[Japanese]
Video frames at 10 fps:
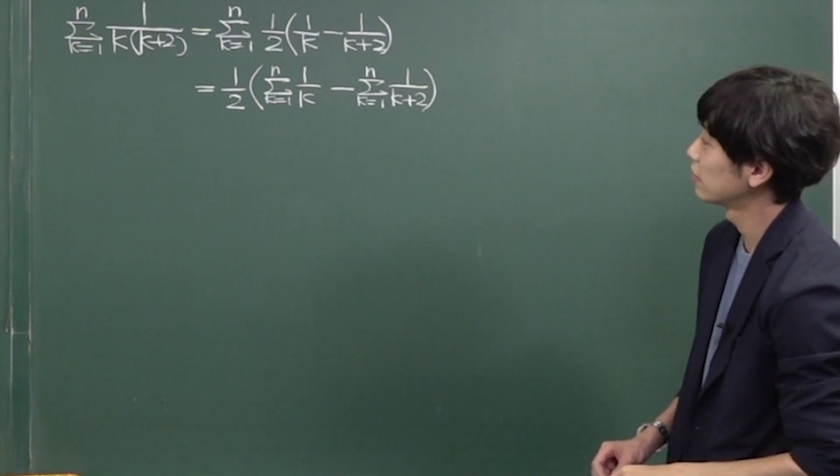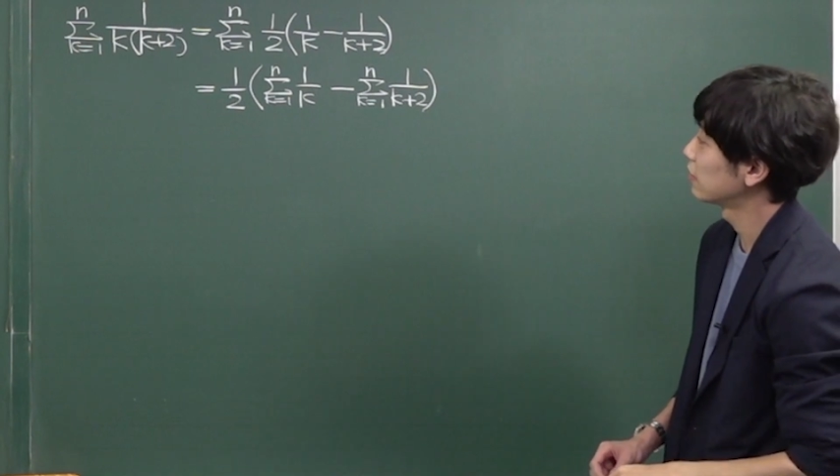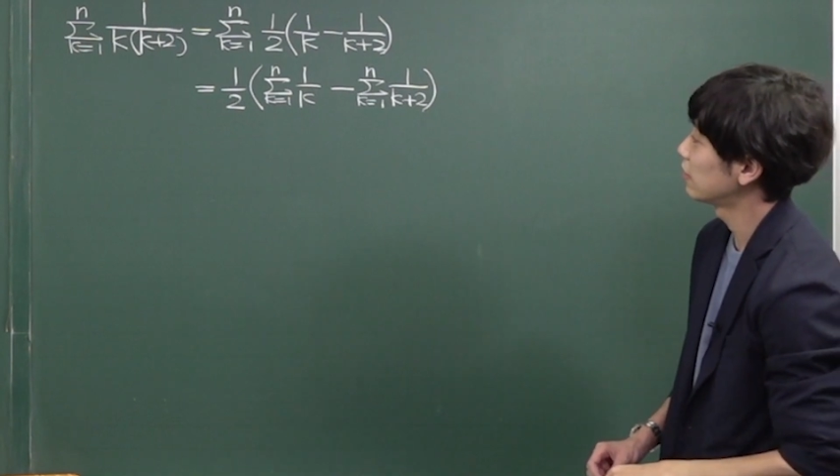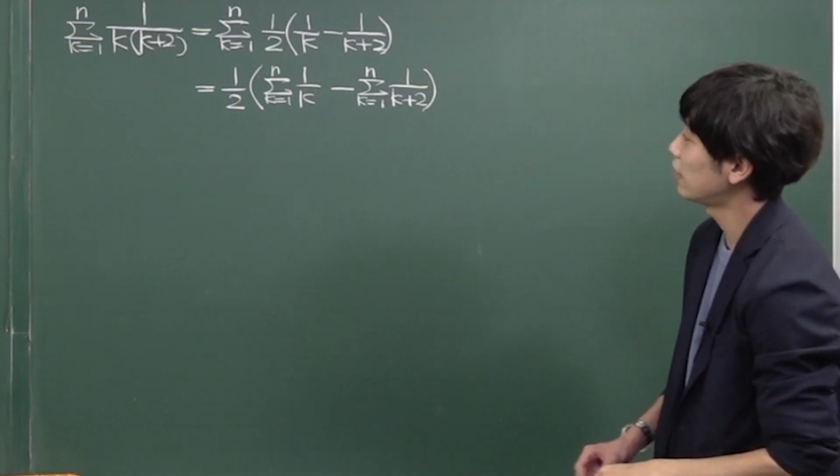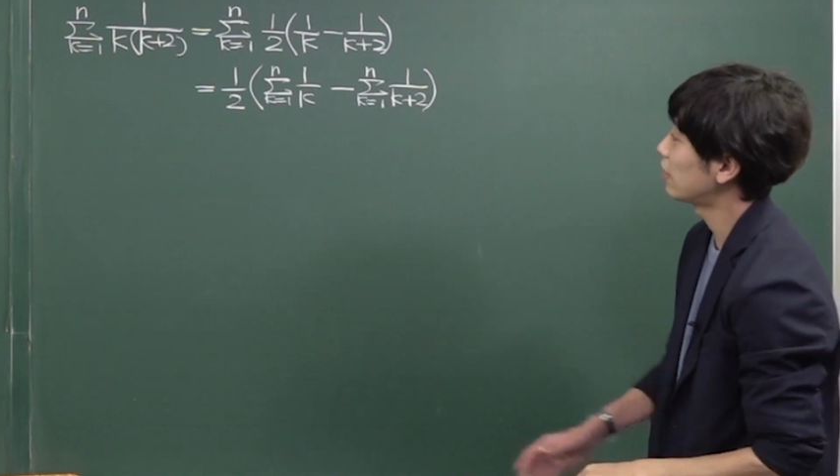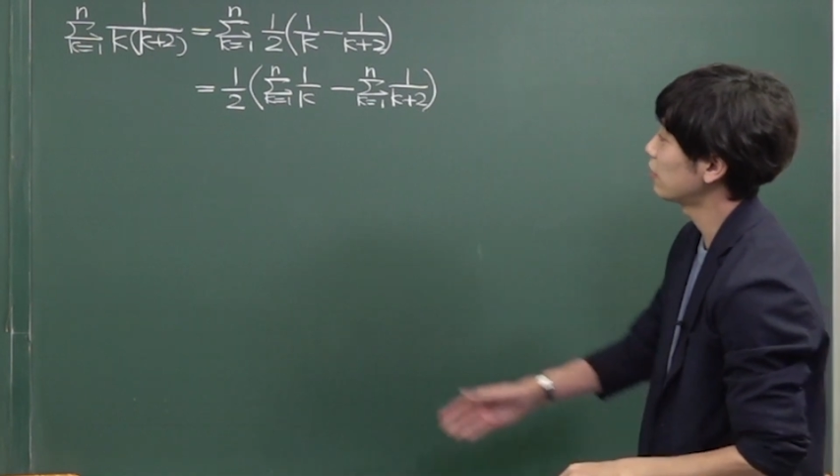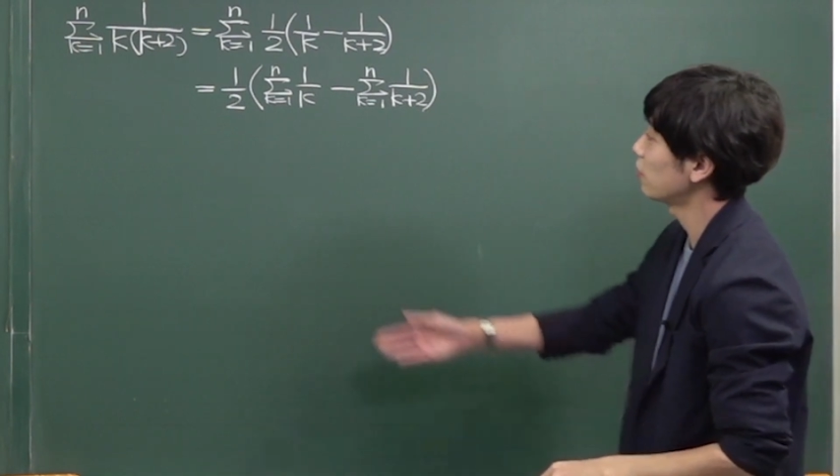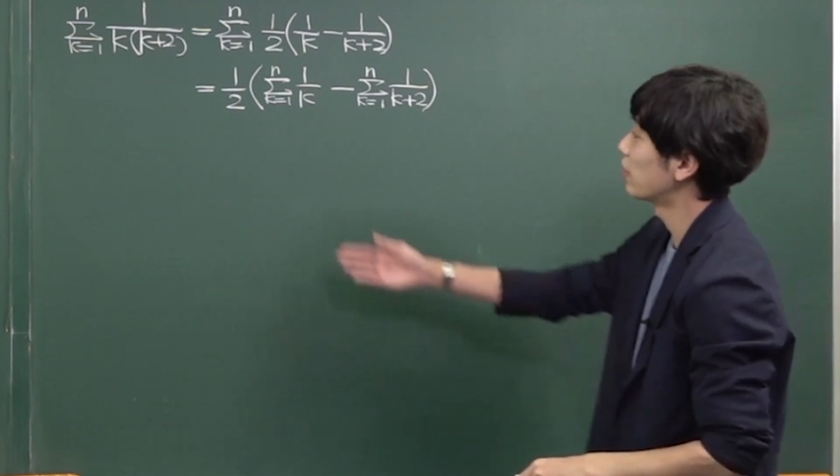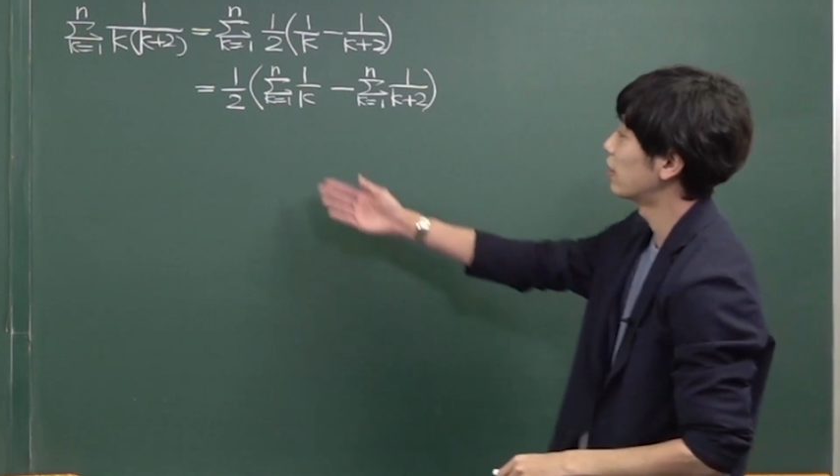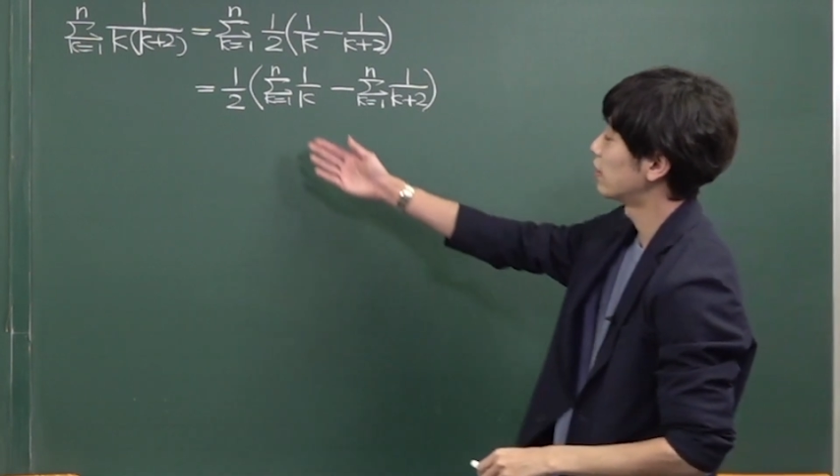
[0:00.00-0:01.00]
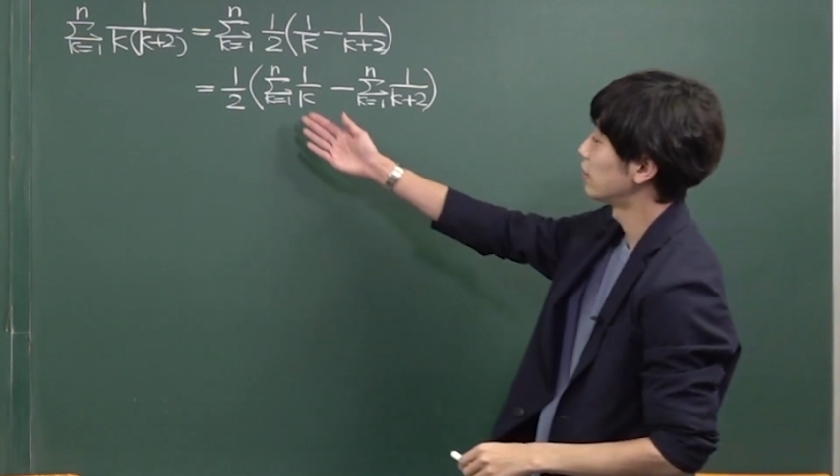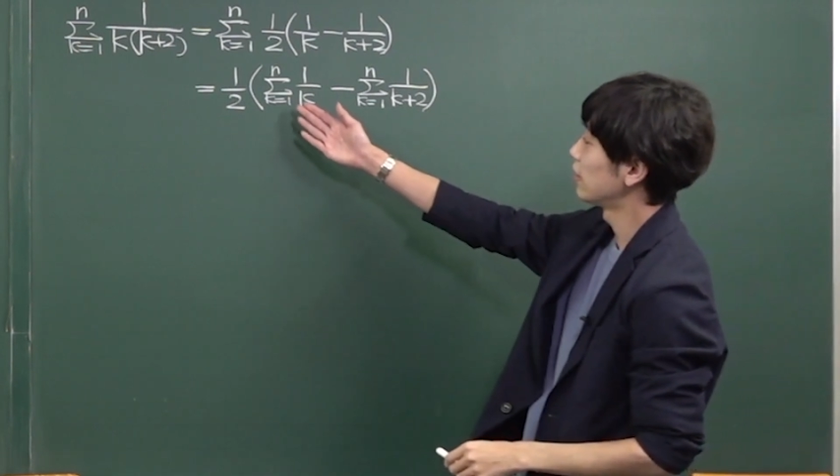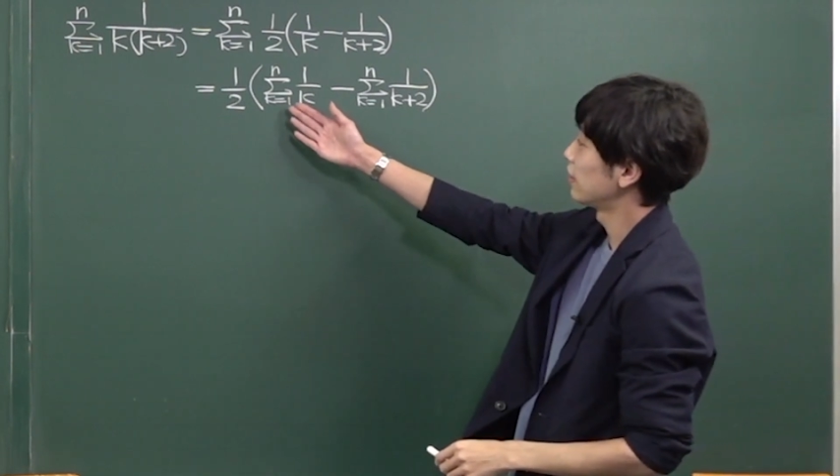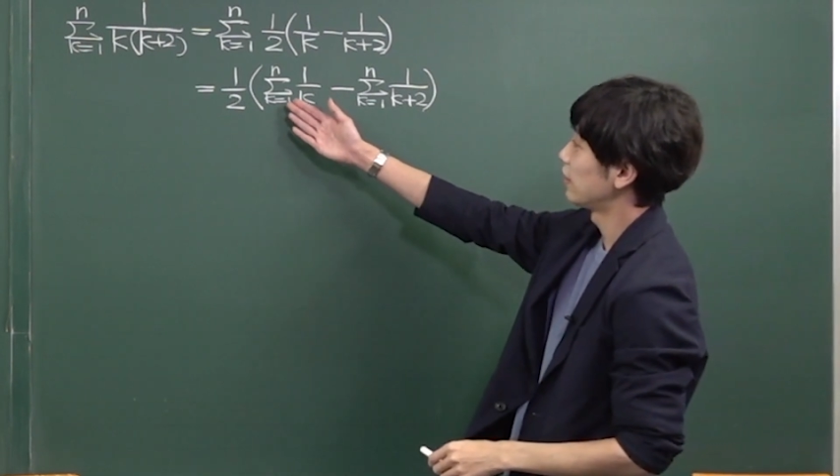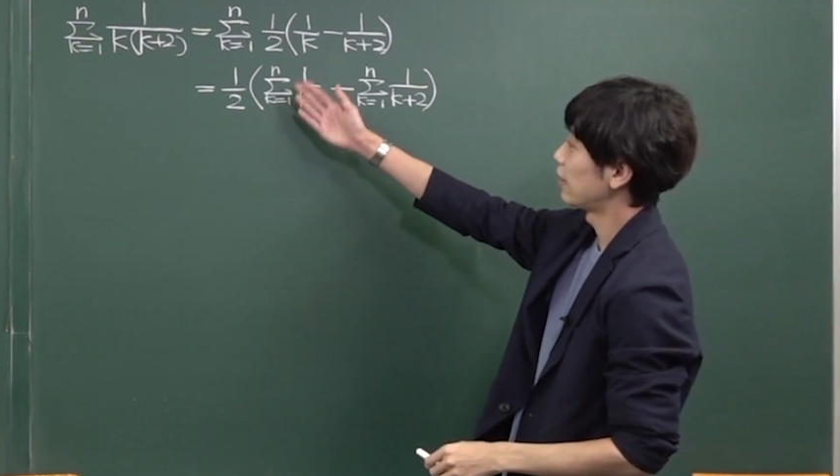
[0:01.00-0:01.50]
で、あとは、
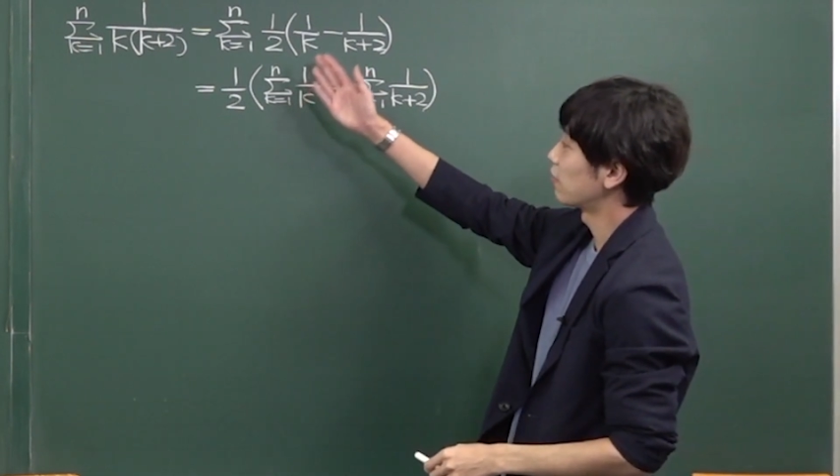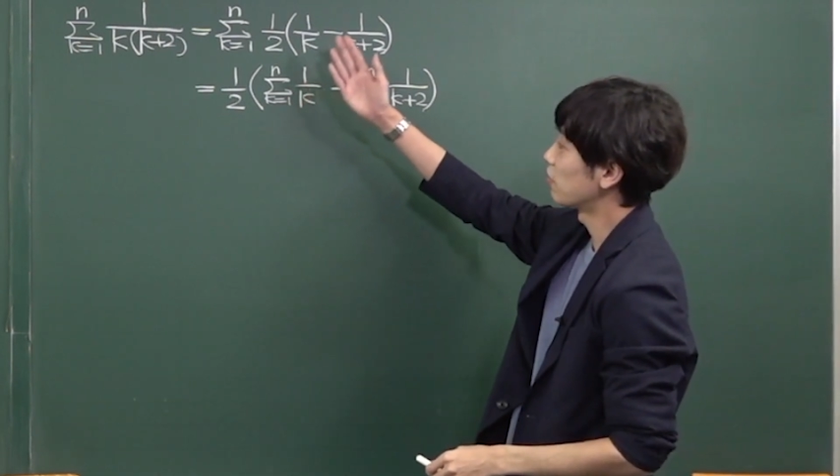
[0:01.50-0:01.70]
こ